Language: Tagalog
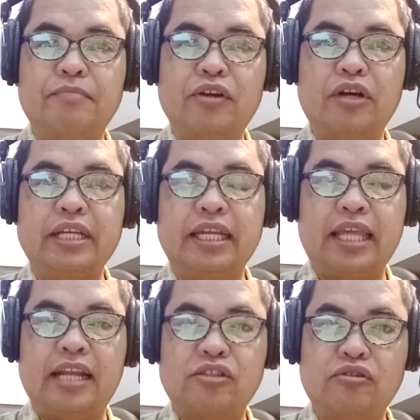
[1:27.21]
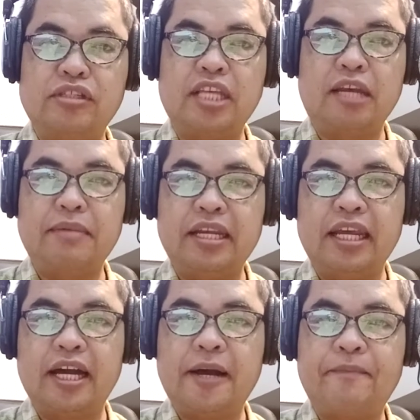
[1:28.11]
manukan kita alas
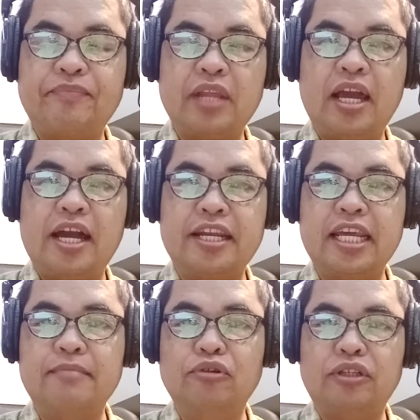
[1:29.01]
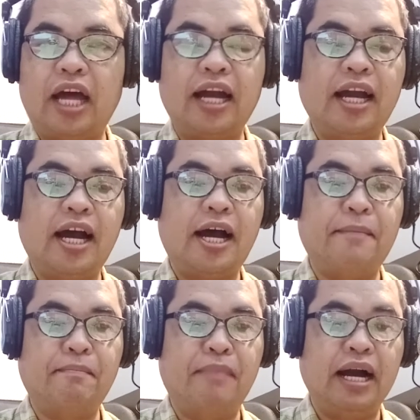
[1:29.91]
11.30 ning buntaga
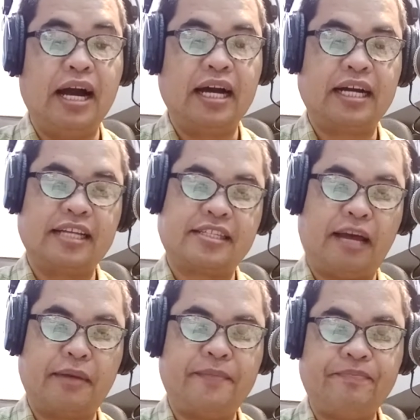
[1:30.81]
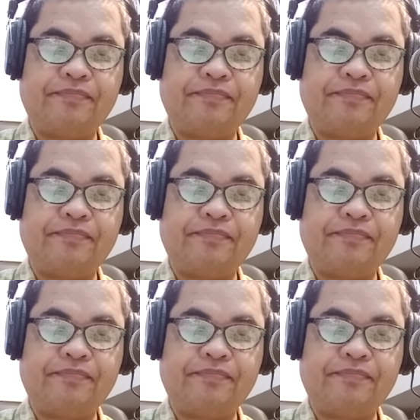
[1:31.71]
mga kasama